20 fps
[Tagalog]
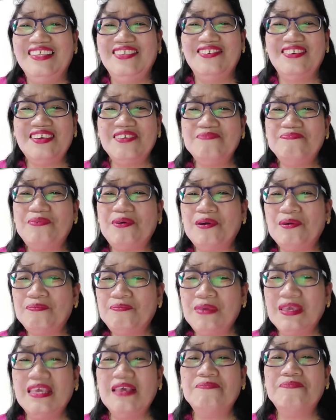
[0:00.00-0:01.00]
So ngayon po,
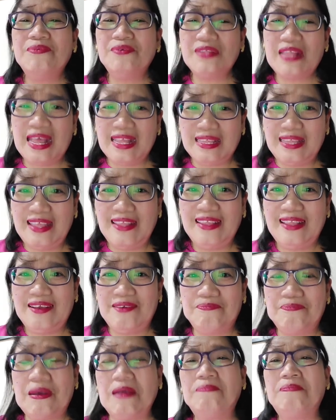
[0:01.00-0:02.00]
bigyan po natin
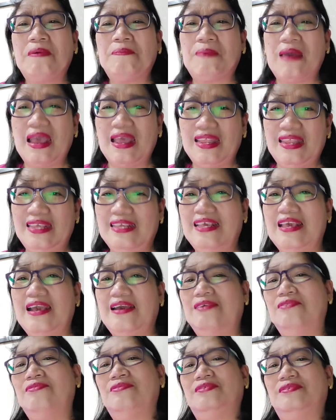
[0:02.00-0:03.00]
ng
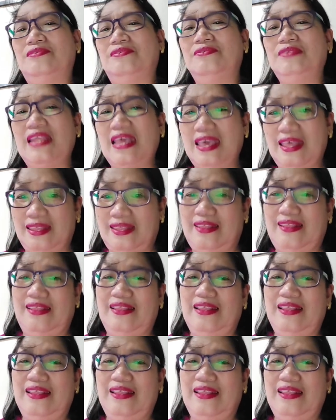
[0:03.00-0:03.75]
pagpapahalaga ulit